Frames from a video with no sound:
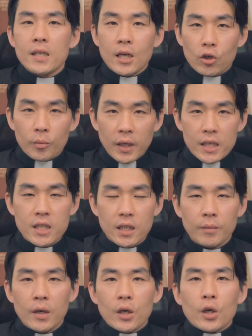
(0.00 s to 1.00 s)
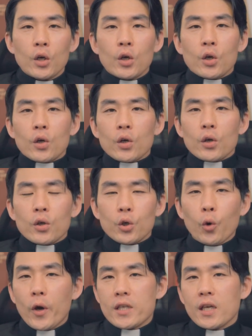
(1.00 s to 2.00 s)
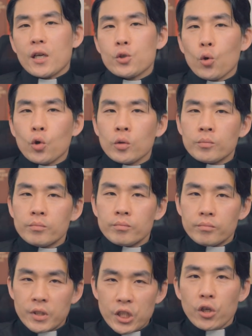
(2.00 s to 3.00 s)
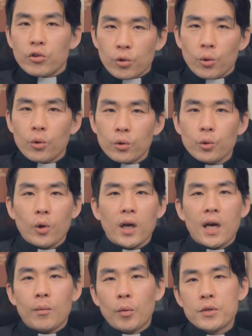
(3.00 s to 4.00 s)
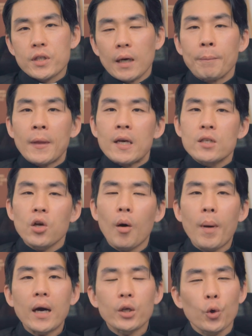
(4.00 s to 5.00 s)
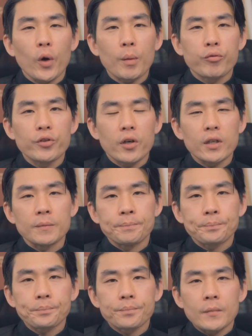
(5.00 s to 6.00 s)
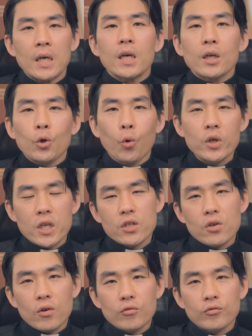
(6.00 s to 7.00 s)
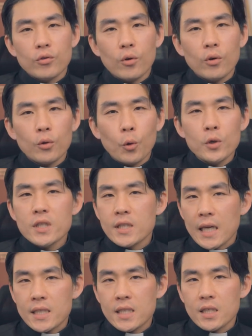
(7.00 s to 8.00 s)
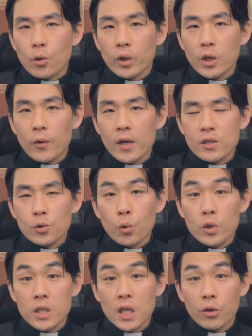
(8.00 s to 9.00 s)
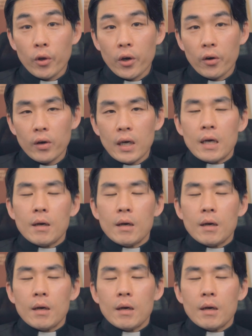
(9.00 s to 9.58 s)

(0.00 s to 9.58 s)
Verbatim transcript: 자, 그럼 다시 교회사를 조금 이전으로 돌아가 봅시다. 서방 교회 분열은 공식적으로 콘스탄츠 공의회에서 종식이 되어